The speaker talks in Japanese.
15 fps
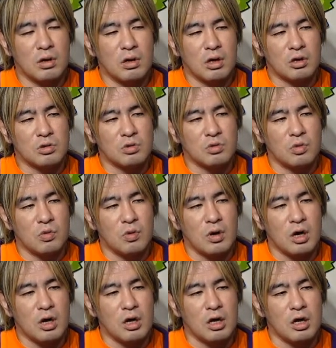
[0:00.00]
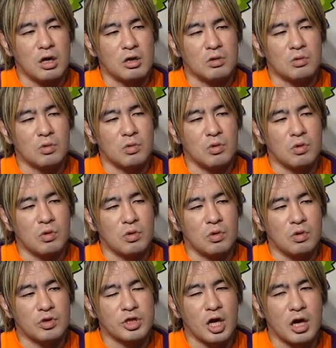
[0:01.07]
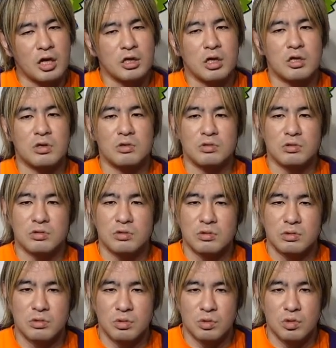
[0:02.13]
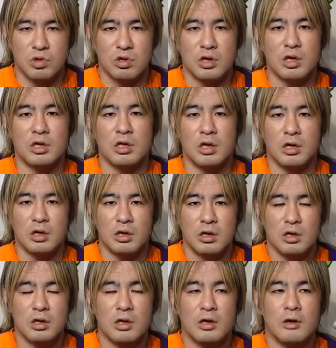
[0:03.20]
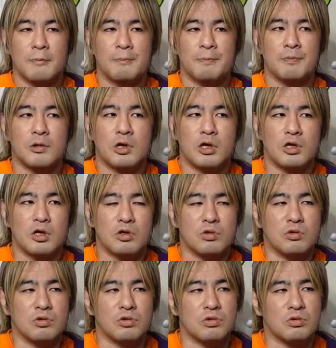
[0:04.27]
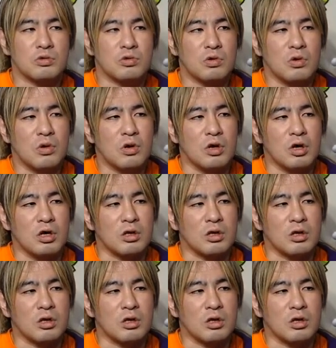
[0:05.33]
あとは高梨君との試合だ。高梨君と